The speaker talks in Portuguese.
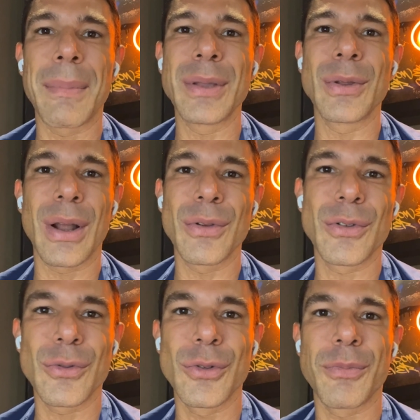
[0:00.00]
abandonar os
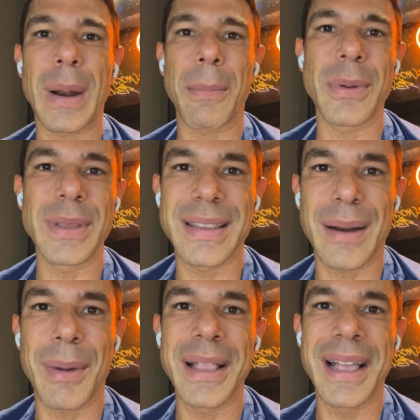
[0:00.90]
estudos para poder
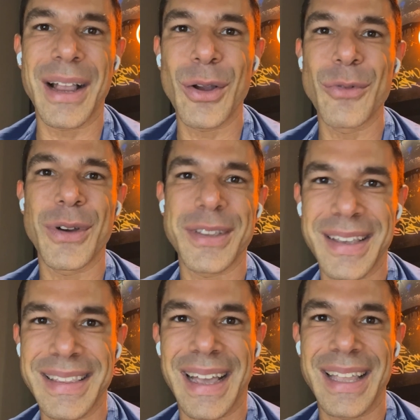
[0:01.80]
trabalhar, que eu não vou
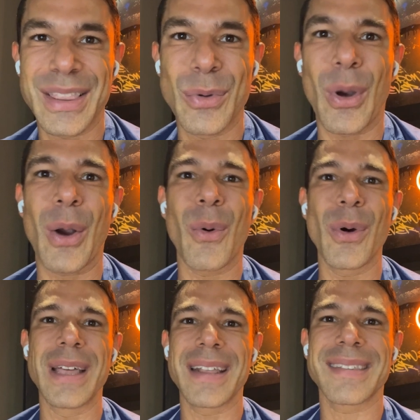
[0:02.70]
aceitar. Então, o
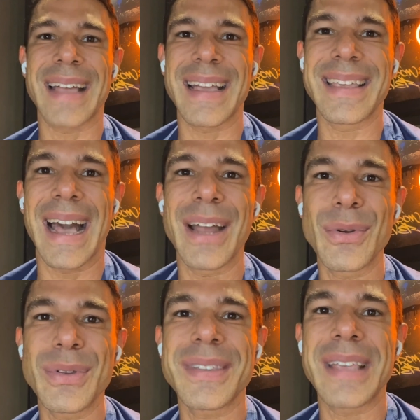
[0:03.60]
acordo era
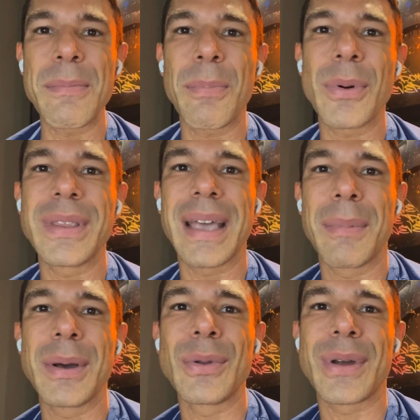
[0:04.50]
estagiário sem poder
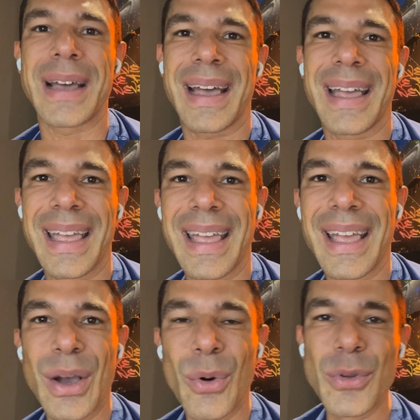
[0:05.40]
abandonar
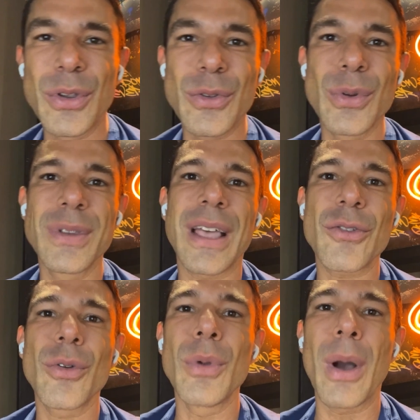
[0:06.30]
os estudos e
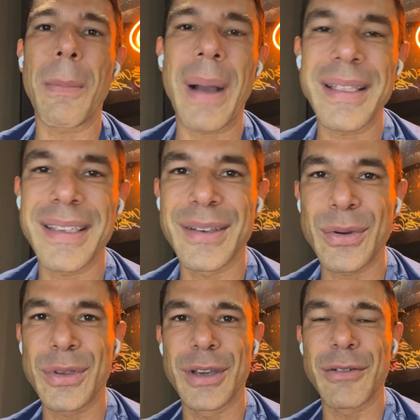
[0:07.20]
assumir uma parte
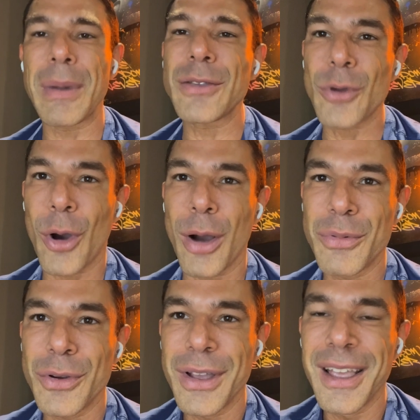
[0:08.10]
executiva. Mas,
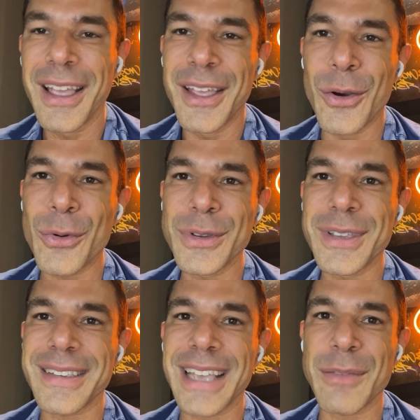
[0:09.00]
óbvio, eu com
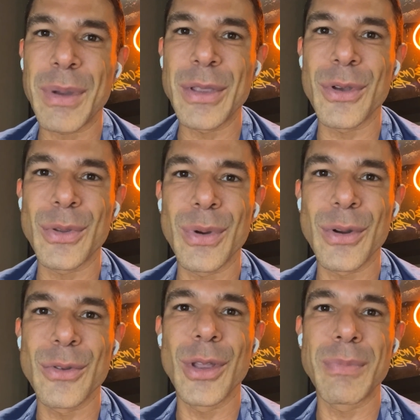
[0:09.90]
17 para 18
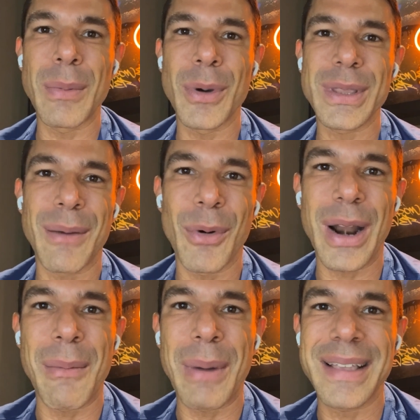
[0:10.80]
anos, doido para botar a mão
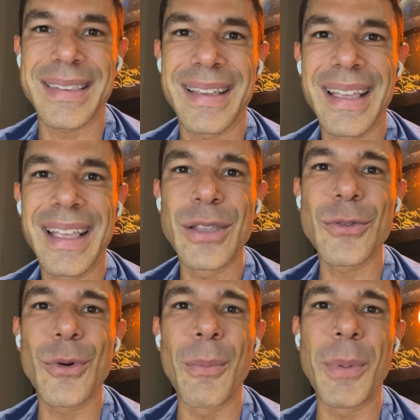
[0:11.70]
na massa,
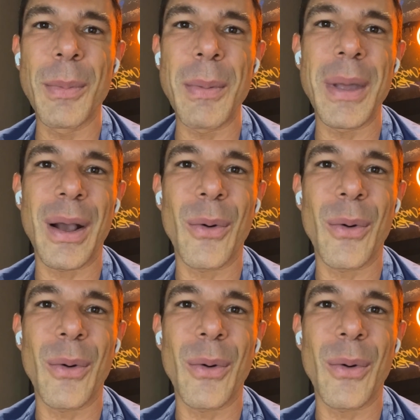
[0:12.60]
descumpriu o primeiro